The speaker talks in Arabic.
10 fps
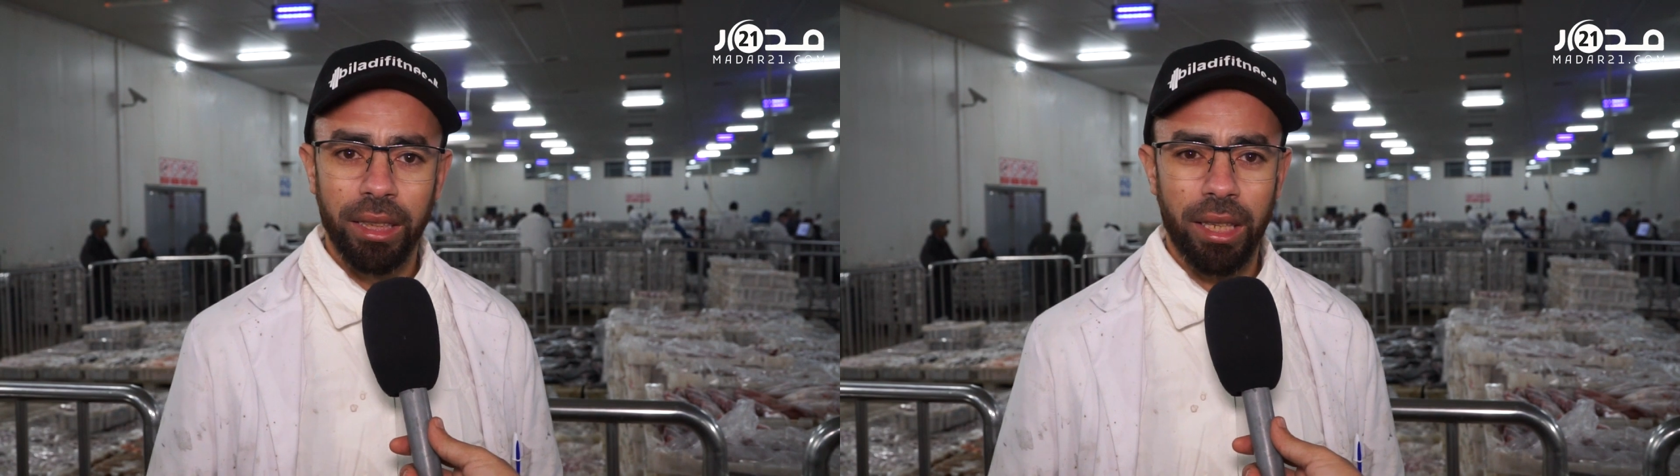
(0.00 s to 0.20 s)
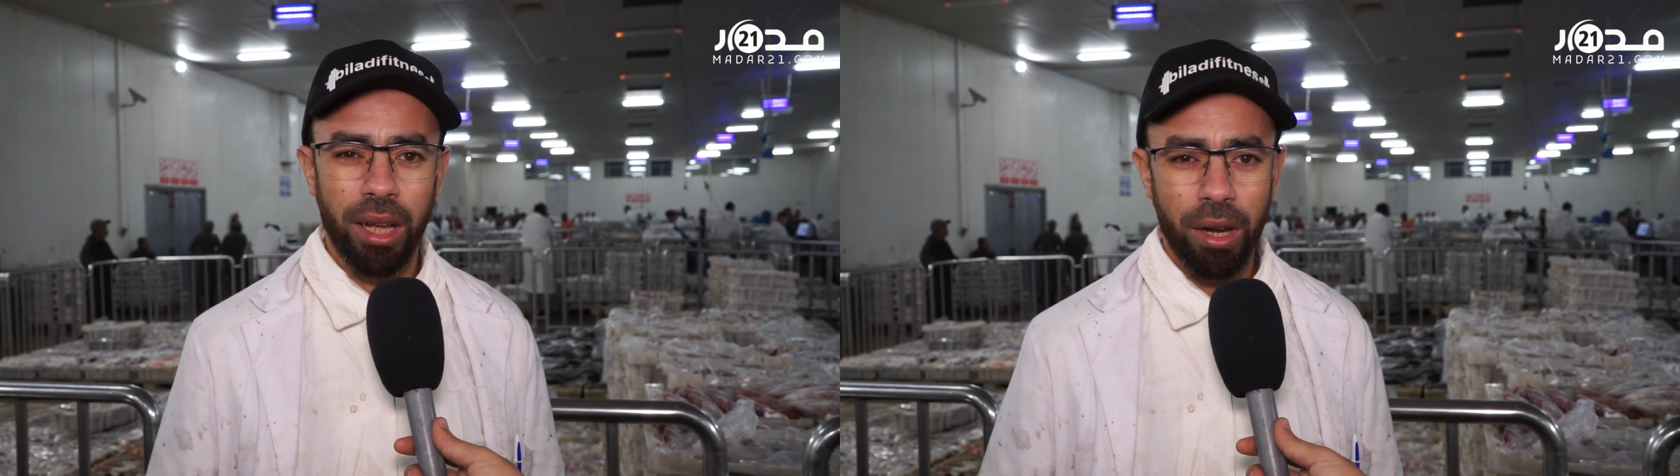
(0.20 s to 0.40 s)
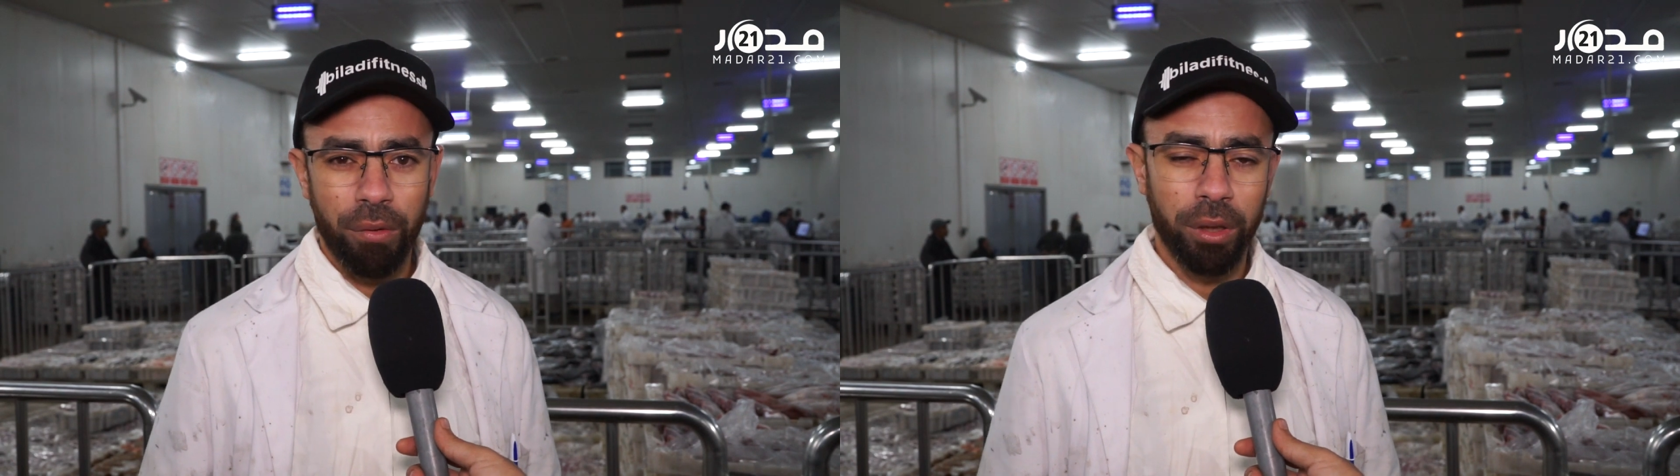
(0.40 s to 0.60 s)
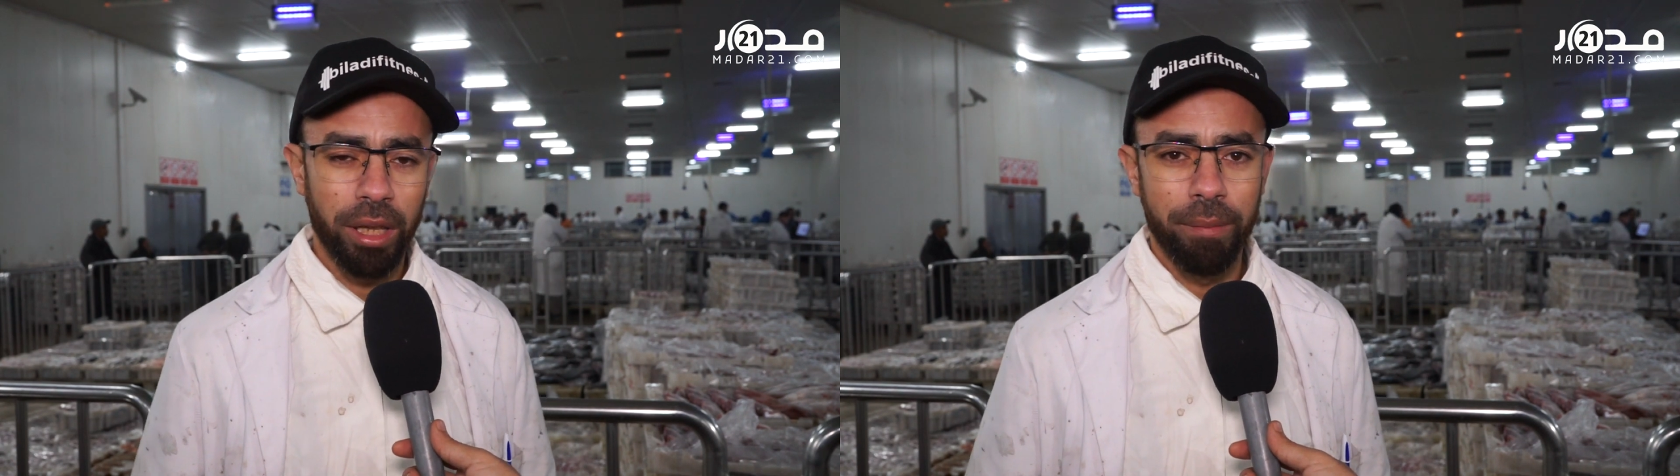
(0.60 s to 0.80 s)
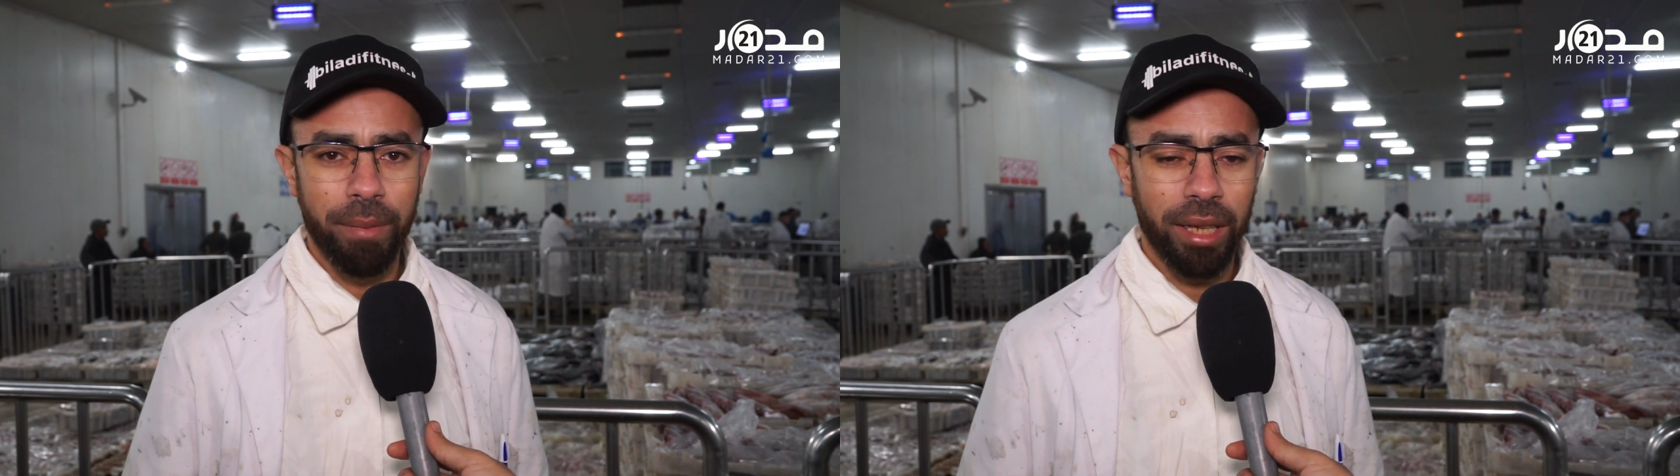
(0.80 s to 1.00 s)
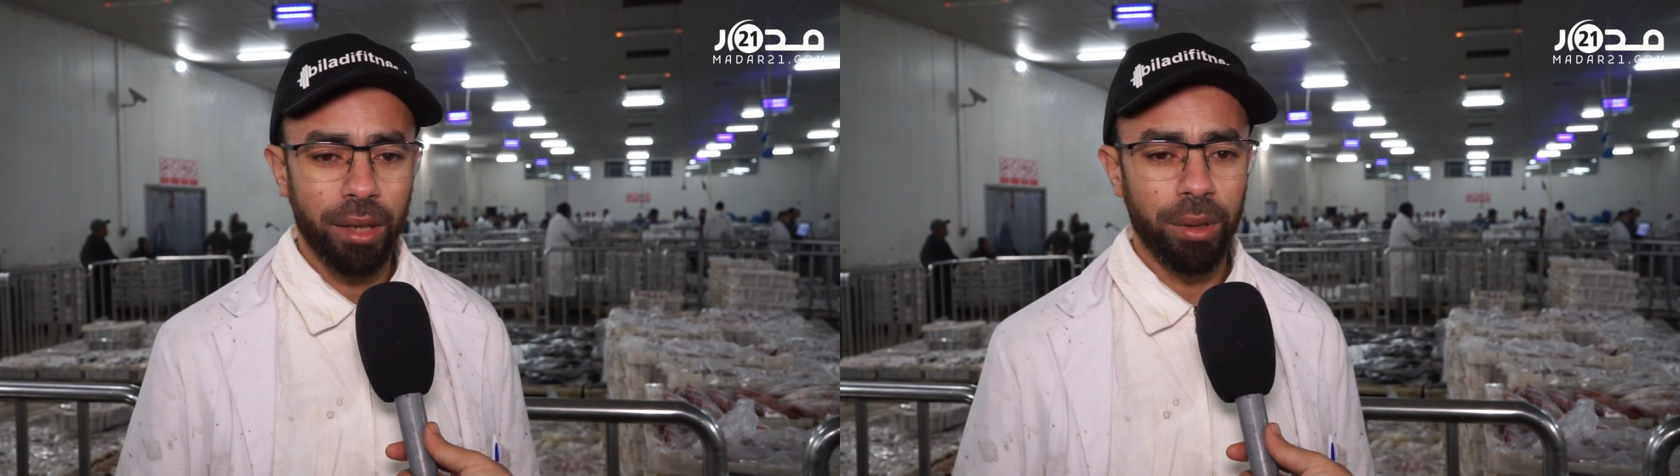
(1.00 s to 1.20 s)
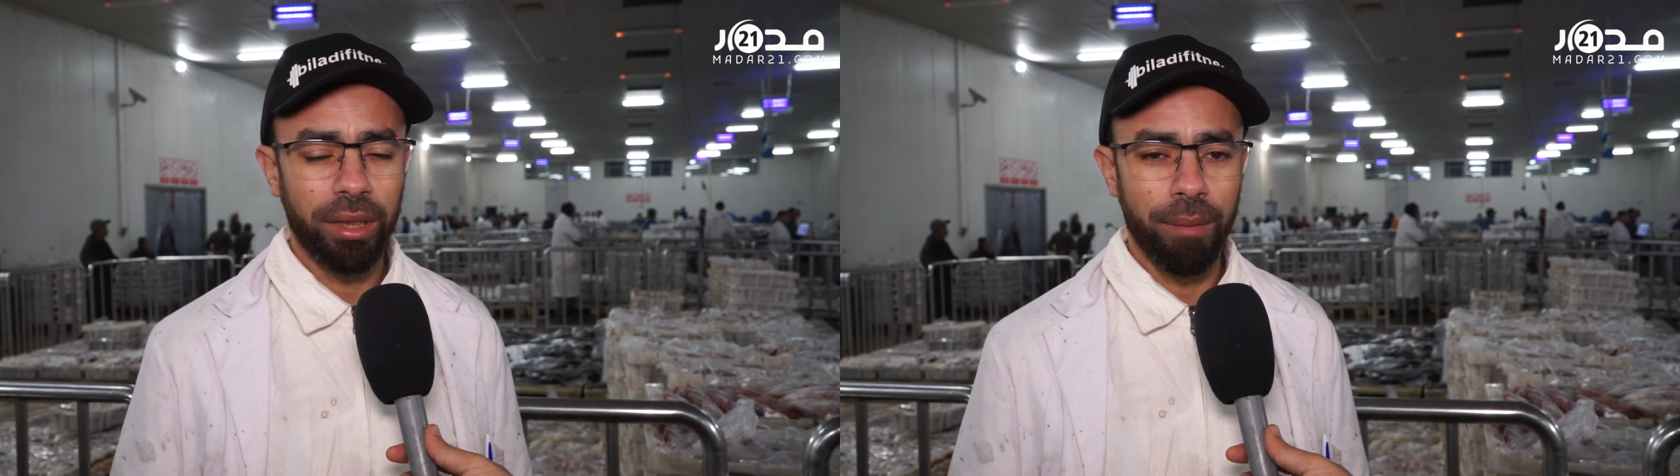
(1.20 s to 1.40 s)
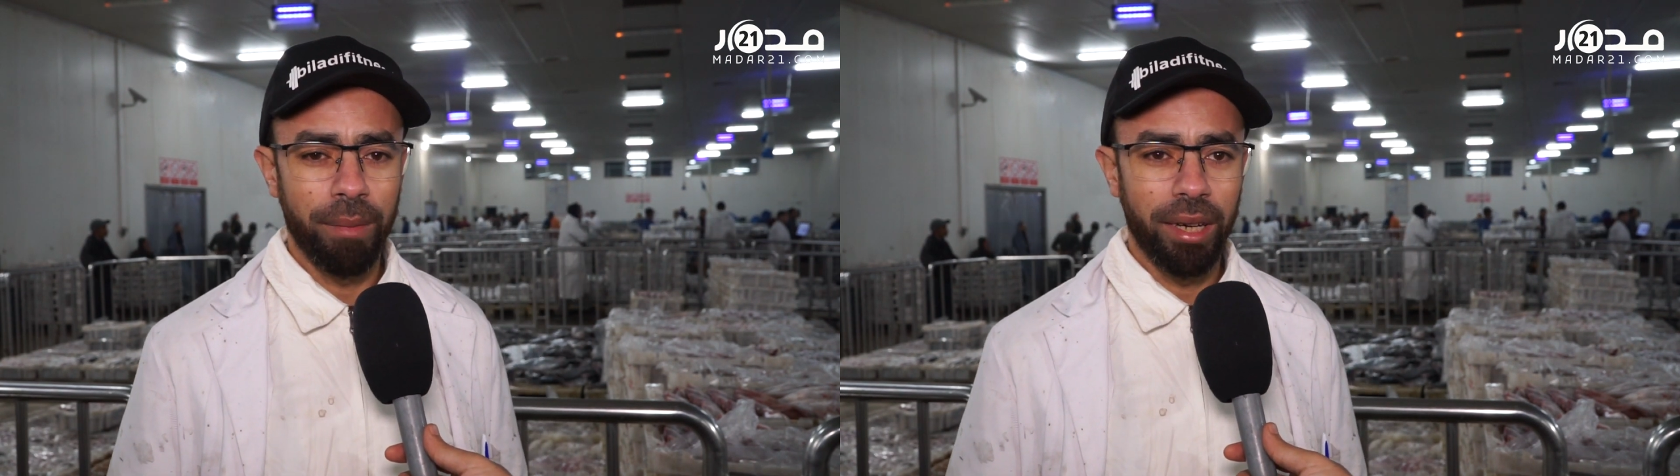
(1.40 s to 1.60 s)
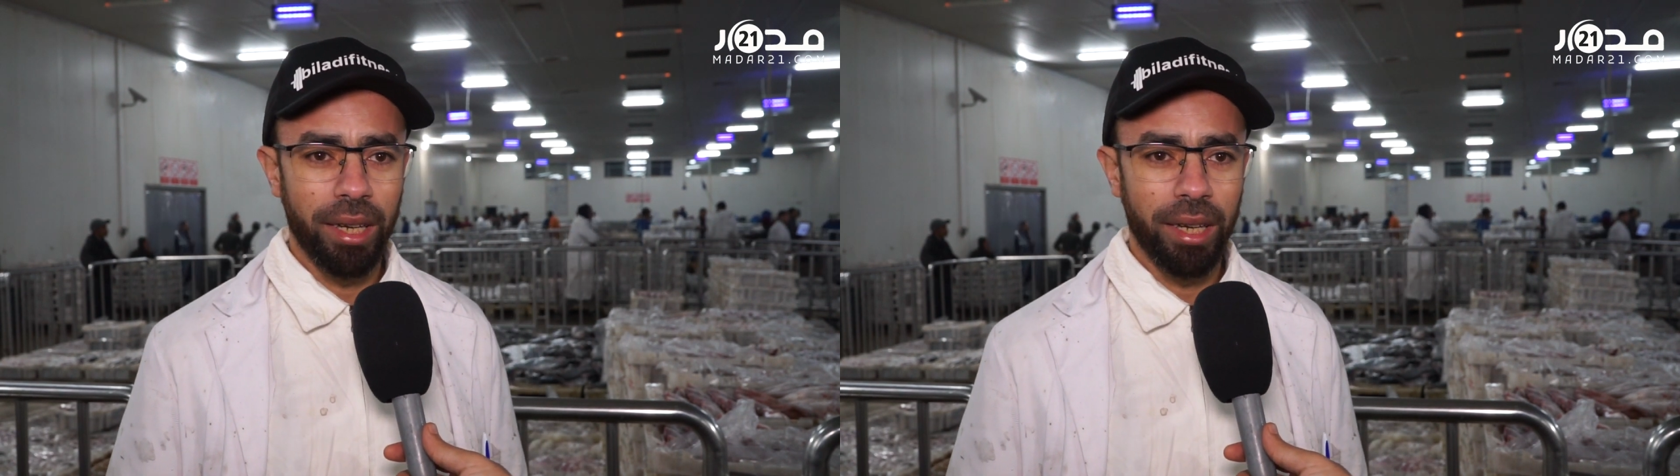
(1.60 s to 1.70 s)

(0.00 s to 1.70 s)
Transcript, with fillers: حتى 1300 هذا هو الثمن